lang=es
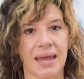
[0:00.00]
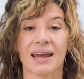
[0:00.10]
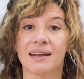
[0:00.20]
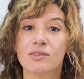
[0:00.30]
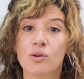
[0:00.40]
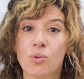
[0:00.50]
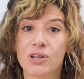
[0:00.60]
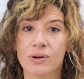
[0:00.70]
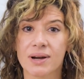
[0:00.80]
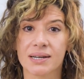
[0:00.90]
En estos
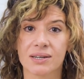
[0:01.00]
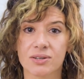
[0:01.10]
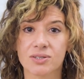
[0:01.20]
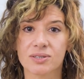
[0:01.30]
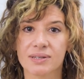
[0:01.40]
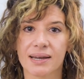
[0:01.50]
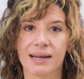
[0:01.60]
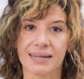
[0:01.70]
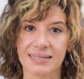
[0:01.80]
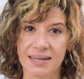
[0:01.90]
cuatro años,
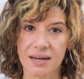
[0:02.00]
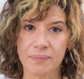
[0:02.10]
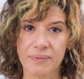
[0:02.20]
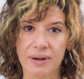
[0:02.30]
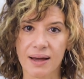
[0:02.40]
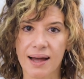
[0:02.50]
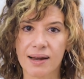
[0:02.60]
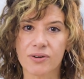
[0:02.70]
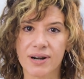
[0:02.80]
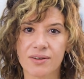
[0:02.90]
el e ha
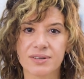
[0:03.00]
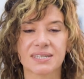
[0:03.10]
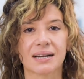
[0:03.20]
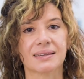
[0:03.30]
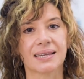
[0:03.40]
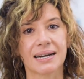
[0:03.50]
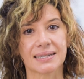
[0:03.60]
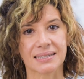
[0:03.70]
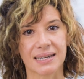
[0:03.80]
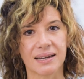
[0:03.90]
logrado
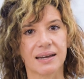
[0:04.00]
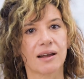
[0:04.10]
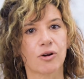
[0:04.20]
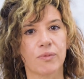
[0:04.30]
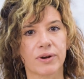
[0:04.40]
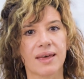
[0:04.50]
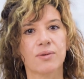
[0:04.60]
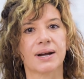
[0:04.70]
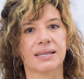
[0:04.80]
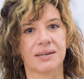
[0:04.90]
insertarse en la comunidad
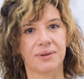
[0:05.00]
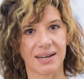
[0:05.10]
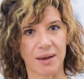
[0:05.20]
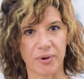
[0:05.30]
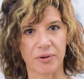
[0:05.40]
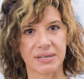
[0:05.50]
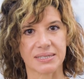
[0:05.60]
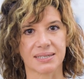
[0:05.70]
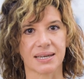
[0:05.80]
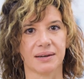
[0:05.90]
educativa de la
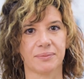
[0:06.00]
provincia.